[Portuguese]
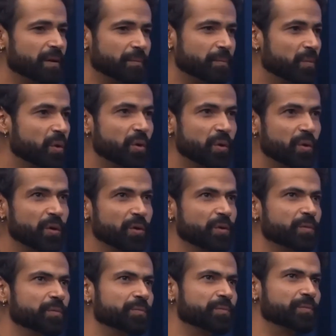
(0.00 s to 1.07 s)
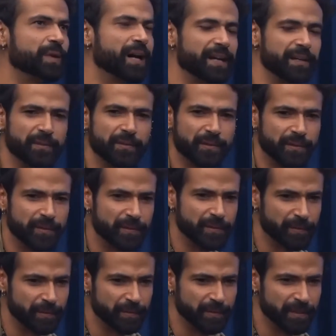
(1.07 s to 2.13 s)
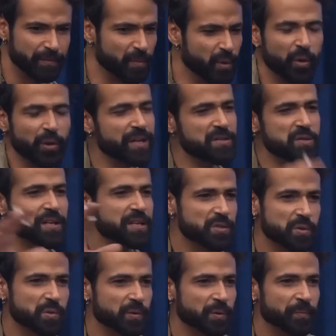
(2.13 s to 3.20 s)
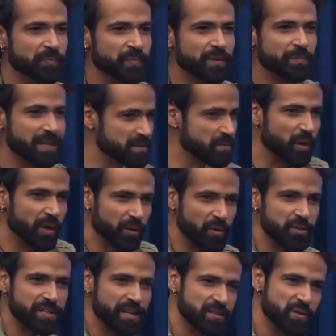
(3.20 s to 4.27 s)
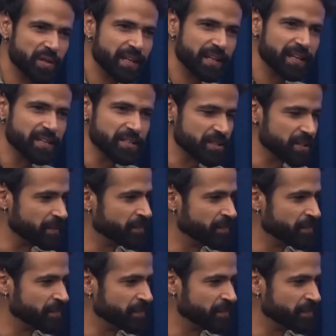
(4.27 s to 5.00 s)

morou num bairro, na, morou na zona sul, mas mora hoje na zona leste.